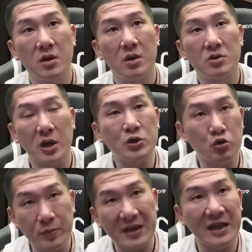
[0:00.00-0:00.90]
所以
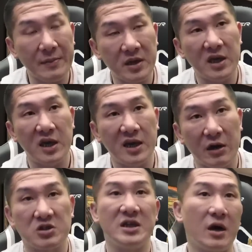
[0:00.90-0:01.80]
主办他们也
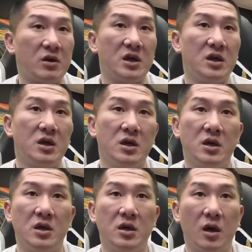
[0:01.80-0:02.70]
劳心劳力，
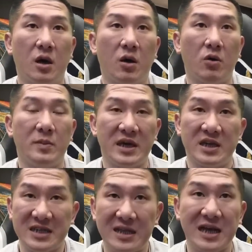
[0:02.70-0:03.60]
哦，我们也
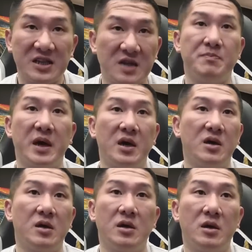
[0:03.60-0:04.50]
相当敬
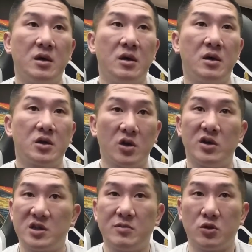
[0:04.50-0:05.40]
佩，丢
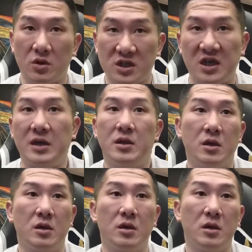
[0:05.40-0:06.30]
了这么多钱，
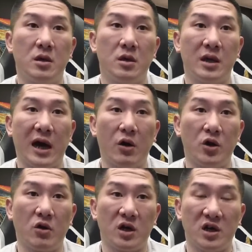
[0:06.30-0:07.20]
然后
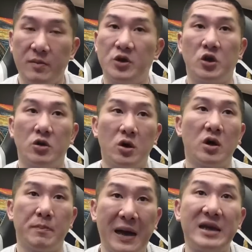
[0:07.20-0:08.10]
弄了那么久，弄
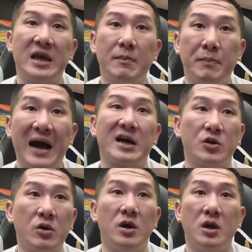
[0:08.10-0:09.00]
了半年八个
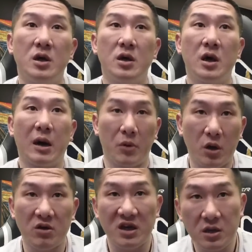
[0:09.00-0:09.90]
月，好不
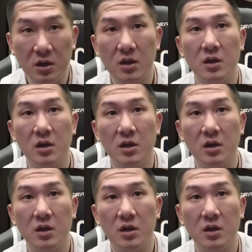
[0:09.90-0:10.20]
容易。